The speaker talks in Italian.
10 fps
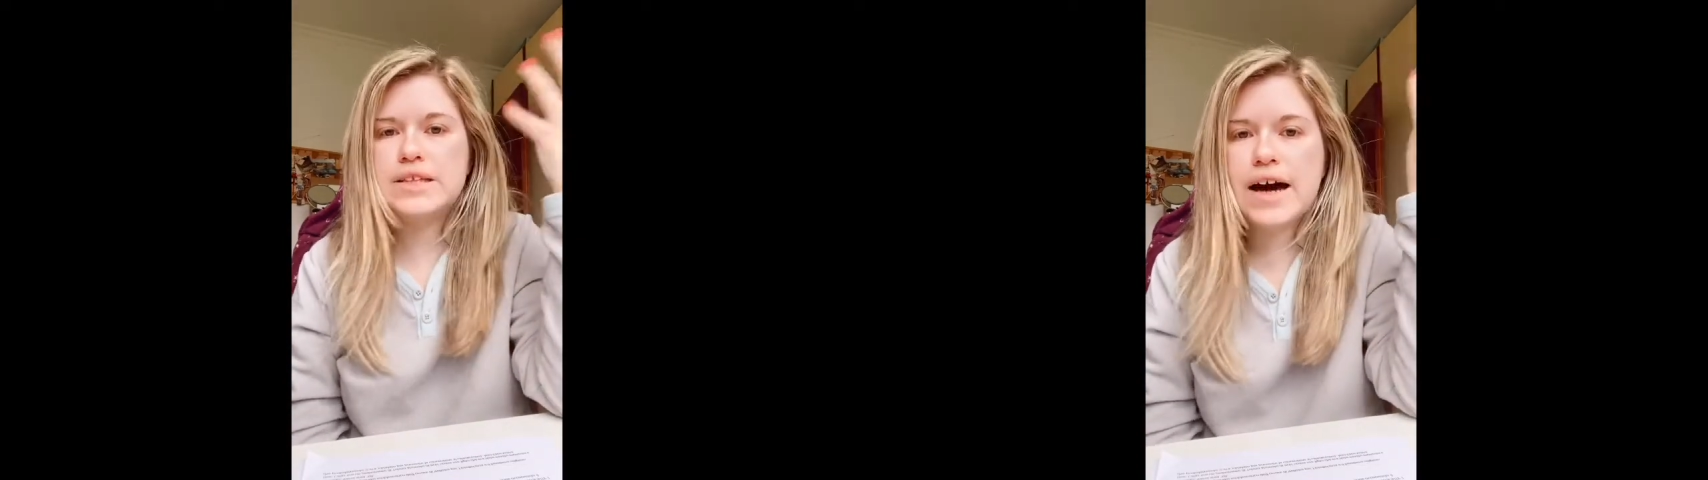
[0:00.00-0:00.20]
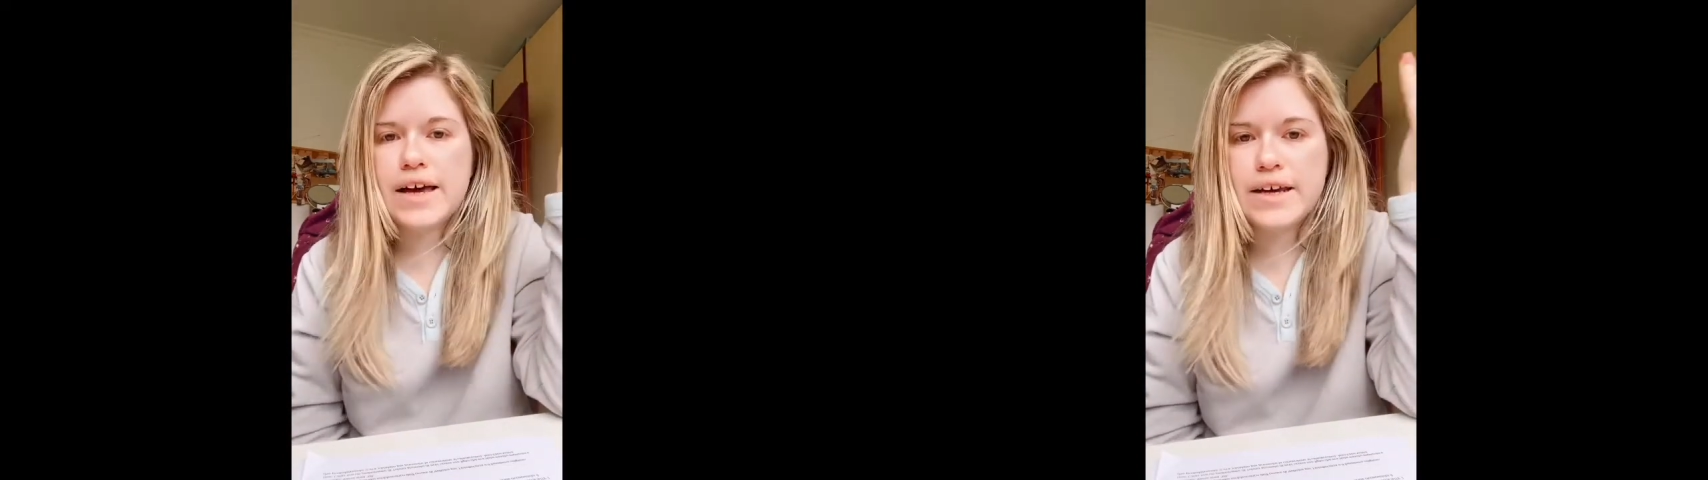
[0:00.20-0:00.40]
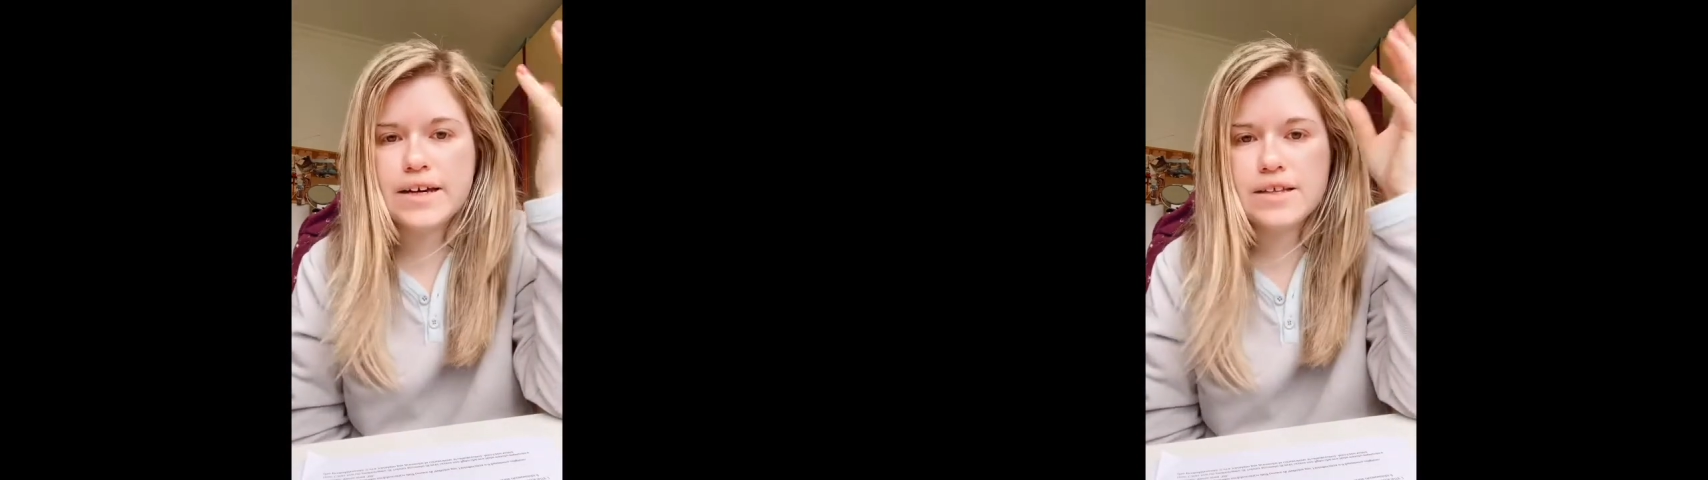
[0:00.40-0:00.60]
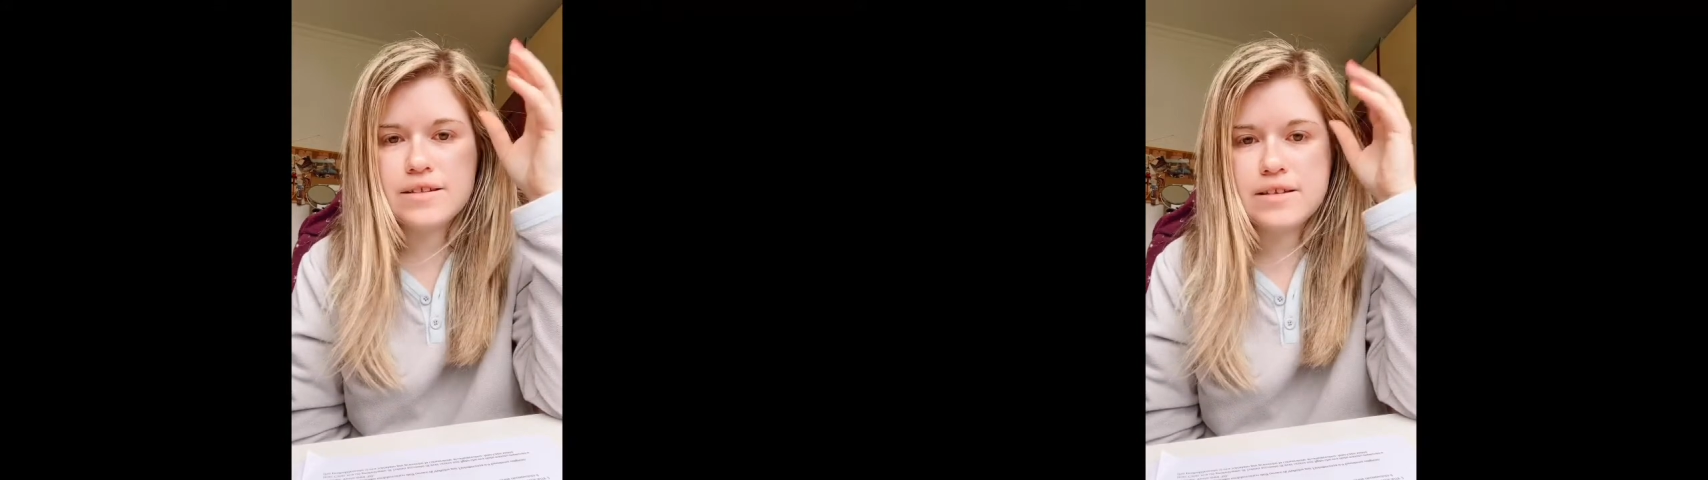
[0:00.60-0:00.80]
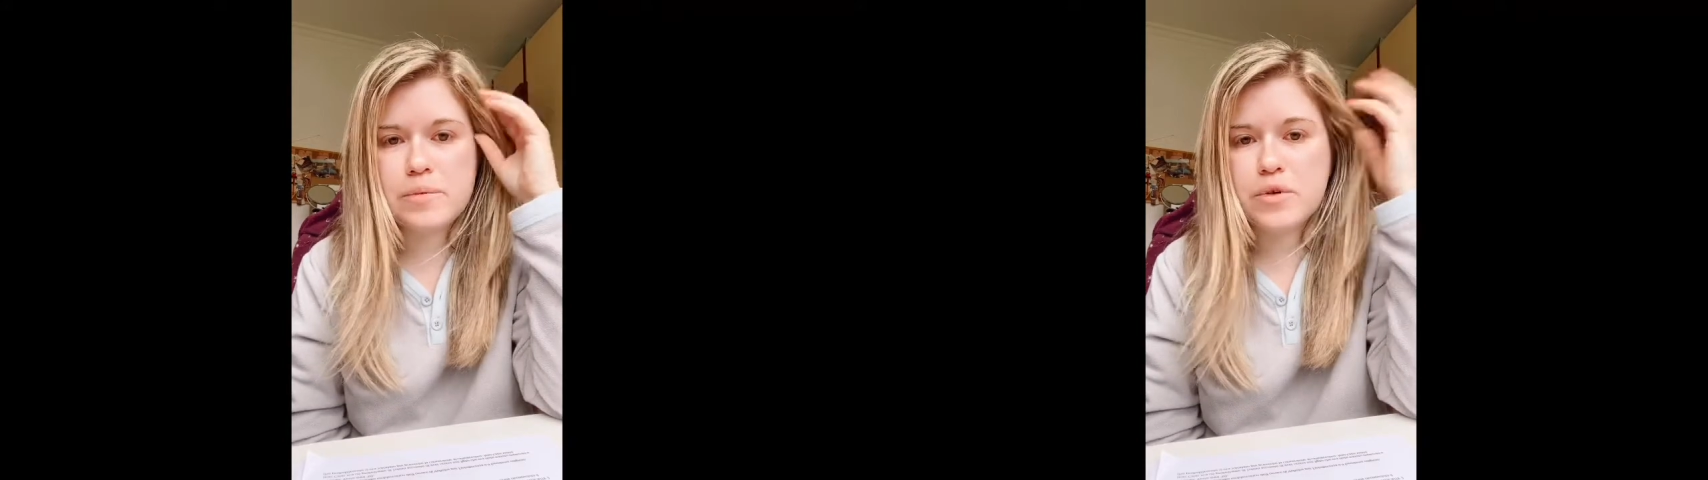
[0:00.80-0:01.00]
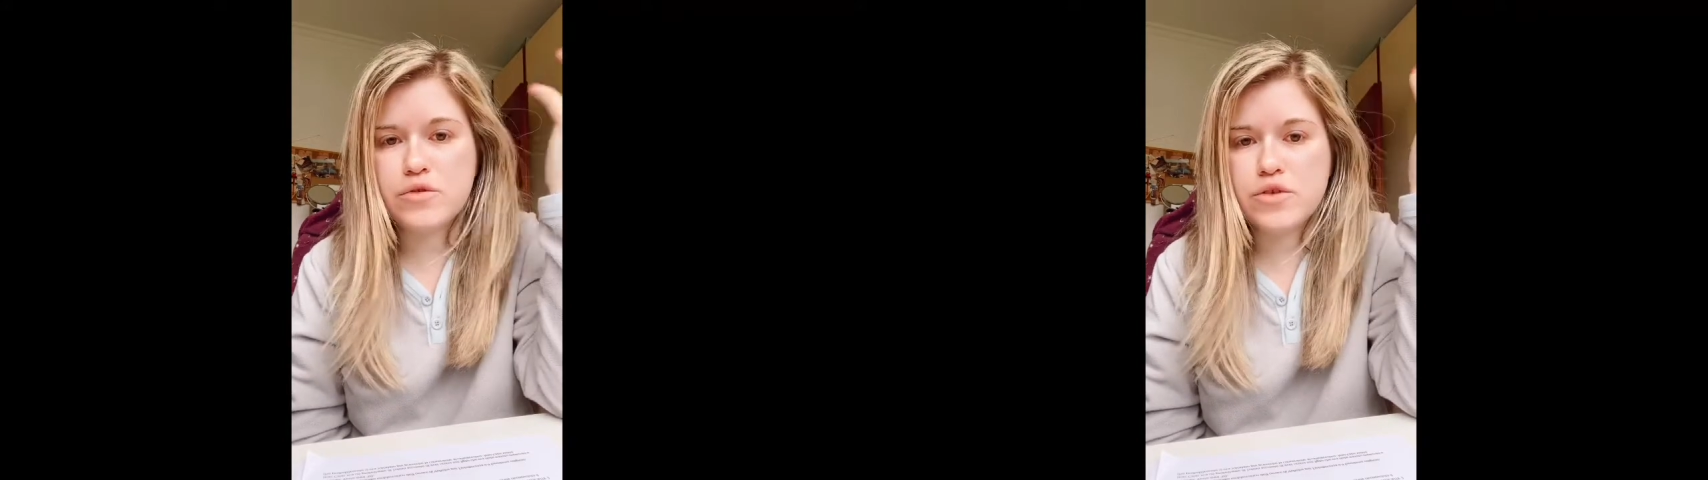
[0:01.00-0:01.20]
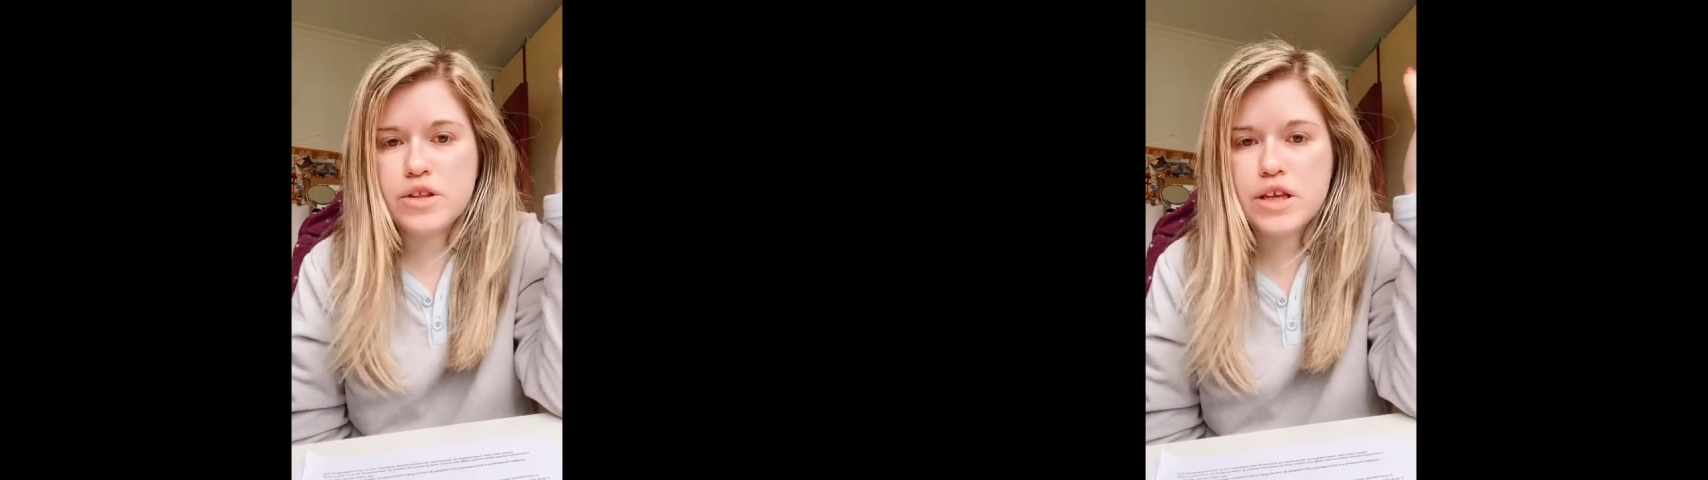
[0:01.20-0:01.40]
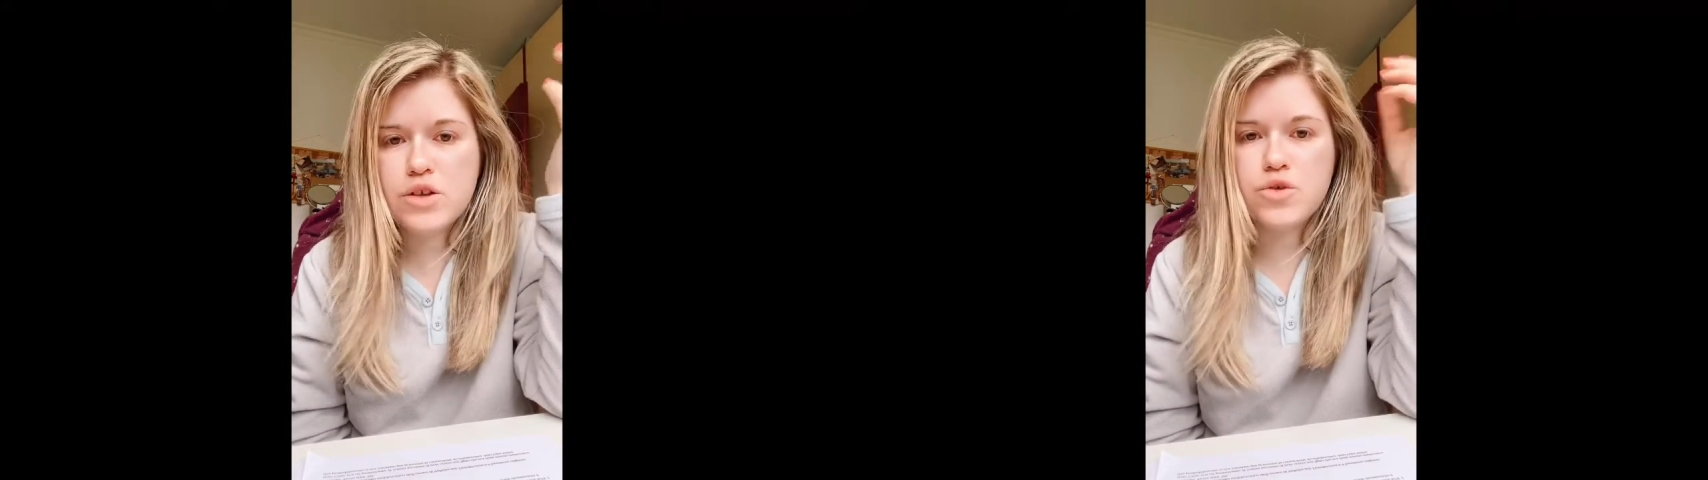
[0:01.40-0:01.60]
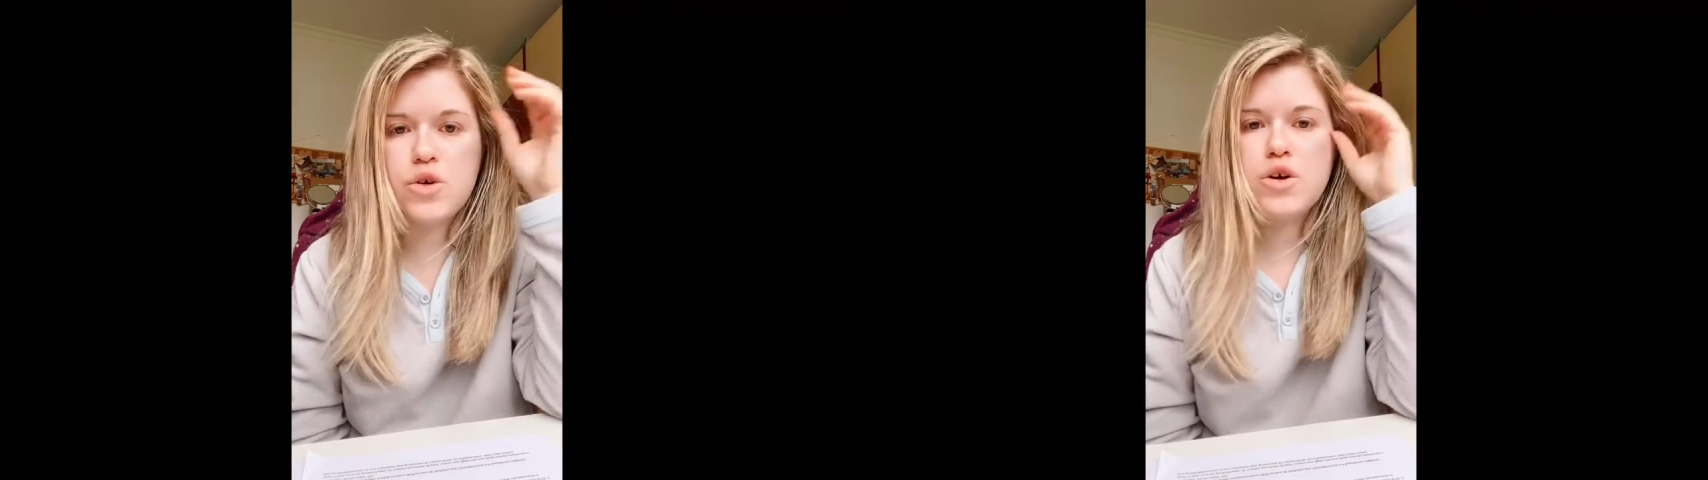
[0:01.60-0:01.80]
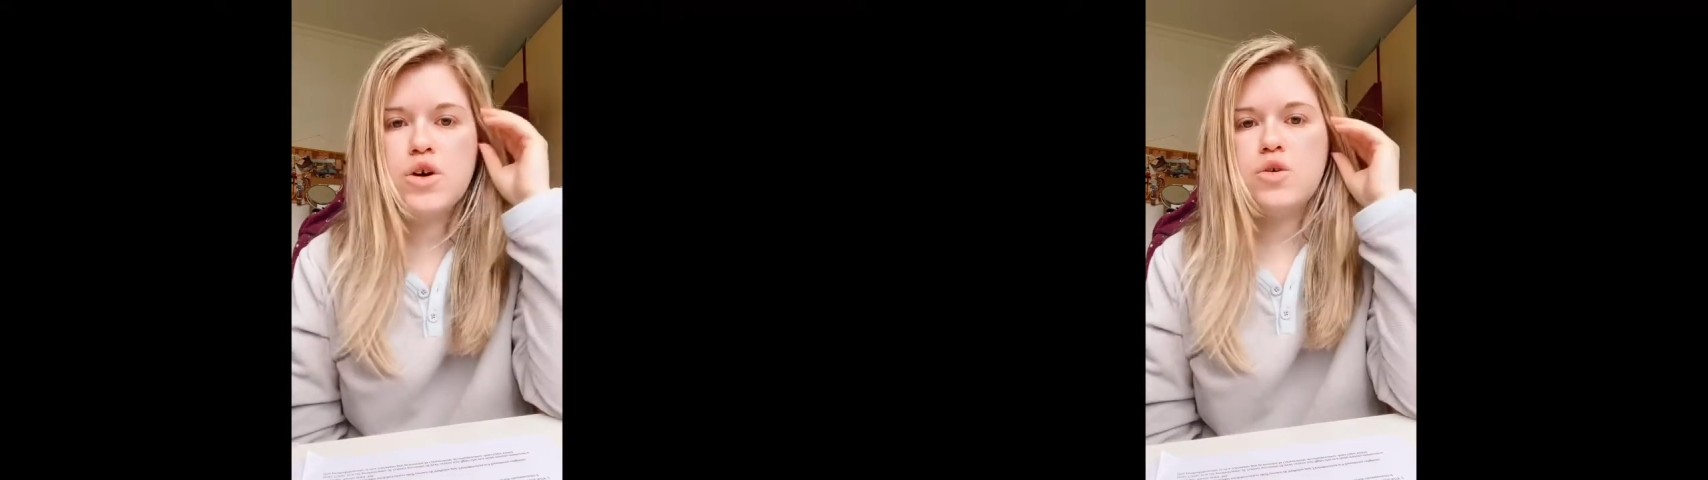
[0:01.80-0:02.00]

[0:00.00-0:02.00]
direct approfondito,